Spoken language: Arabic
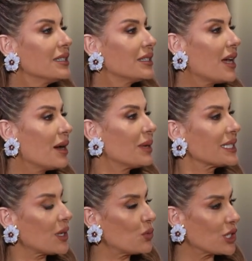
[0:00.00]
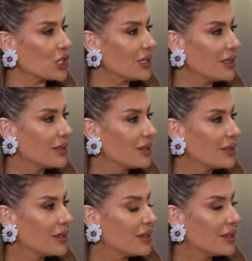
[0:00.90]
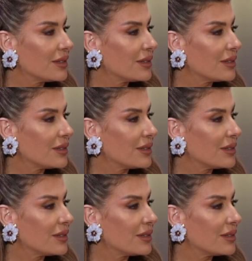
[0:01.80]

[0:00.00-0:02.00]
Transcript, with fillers: سنتيا ما تزوجت لا